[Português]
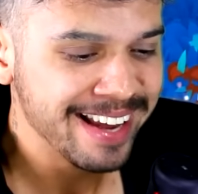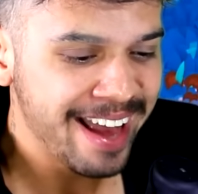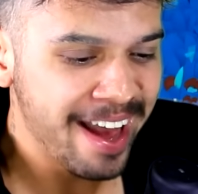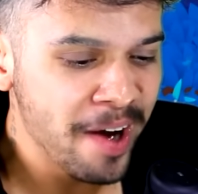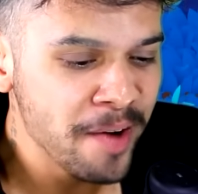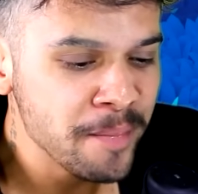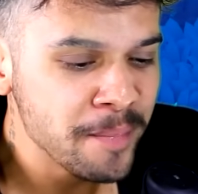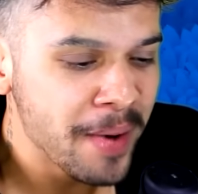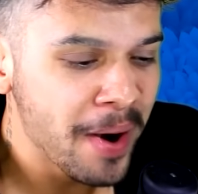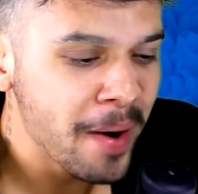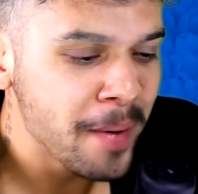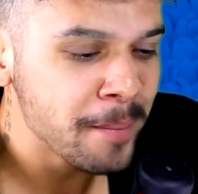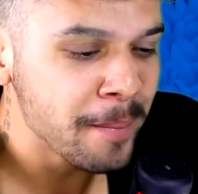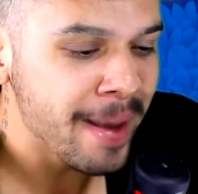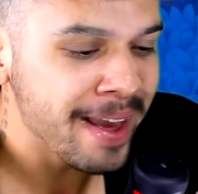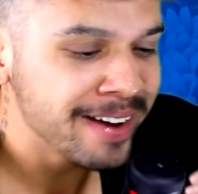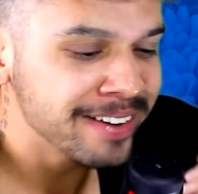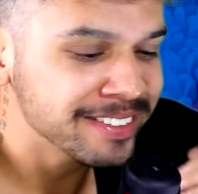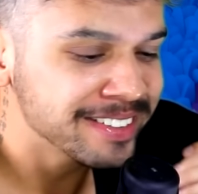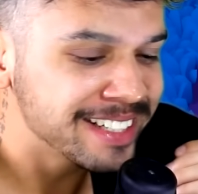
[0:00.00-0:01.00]
É um Brawler
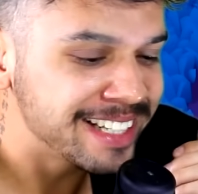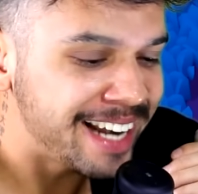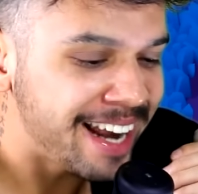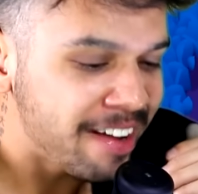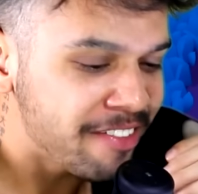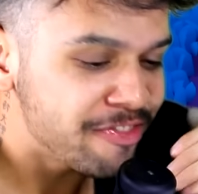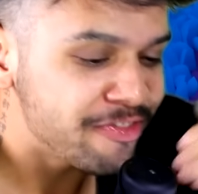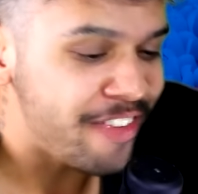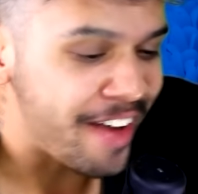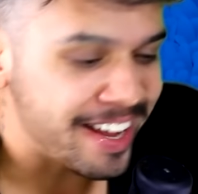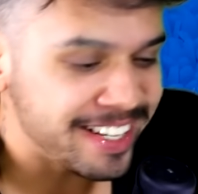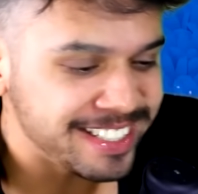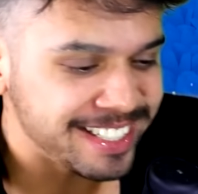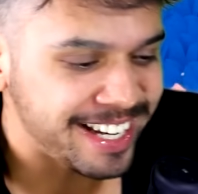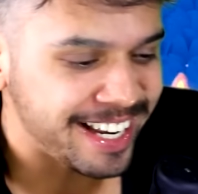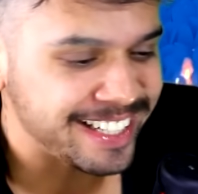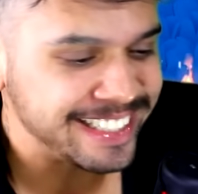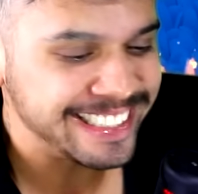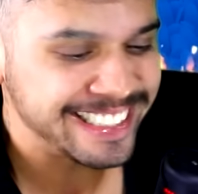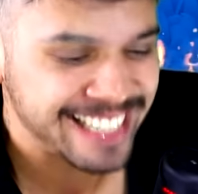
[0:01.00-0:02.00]
meio que nem fede
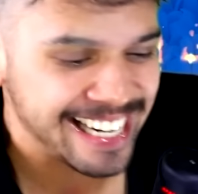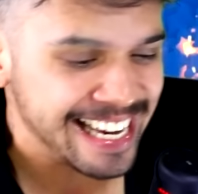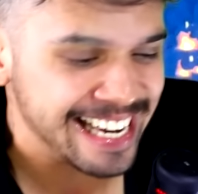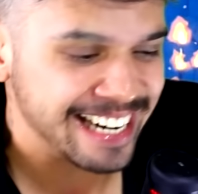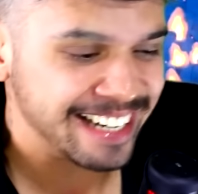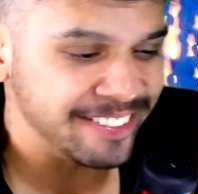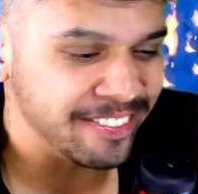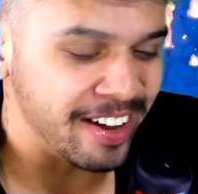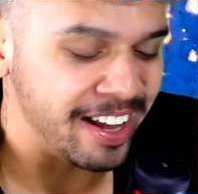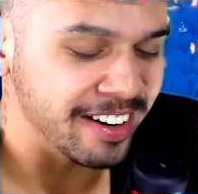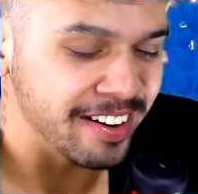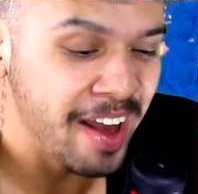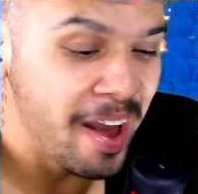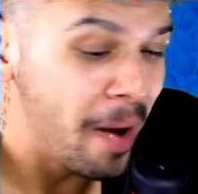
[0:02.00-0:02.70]
nem cheira, mano.